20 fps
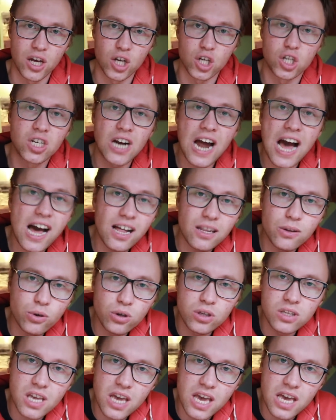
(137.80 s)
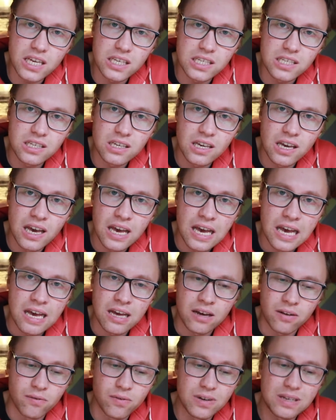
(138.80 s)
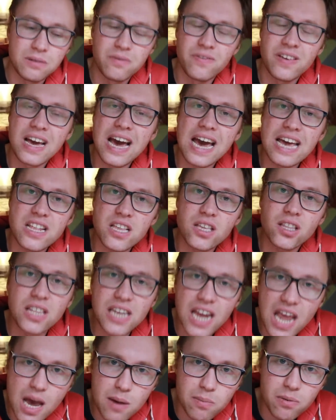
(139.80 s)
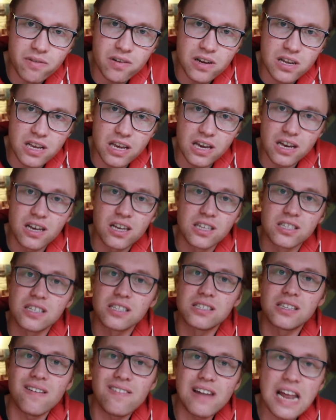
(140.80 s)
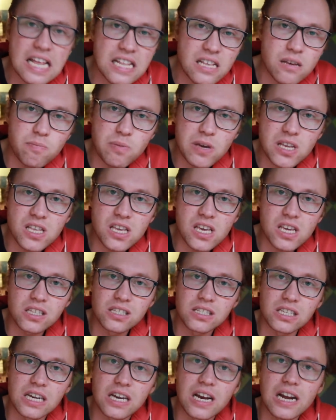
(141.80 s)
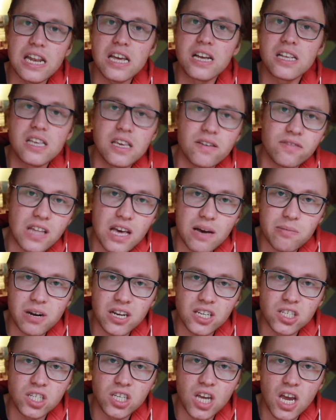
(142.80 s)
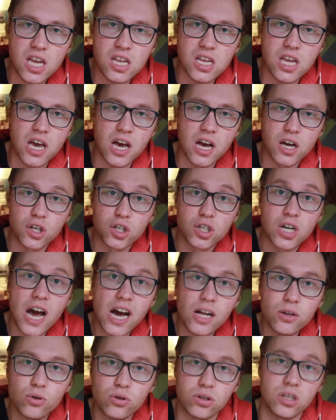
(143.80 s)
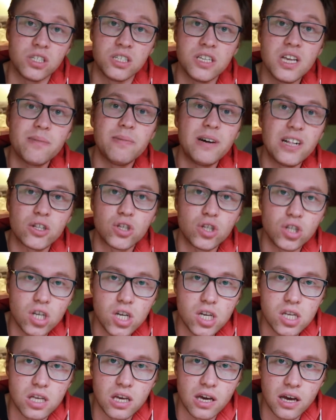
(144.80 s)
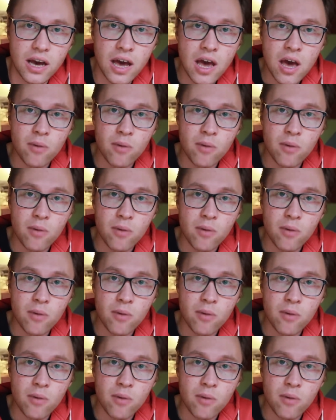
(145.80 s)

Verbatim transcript: Жалуйтесь, Выдвигайте требования, составляйте петиции, коллективное обращение, жалуйтесь, не молчите.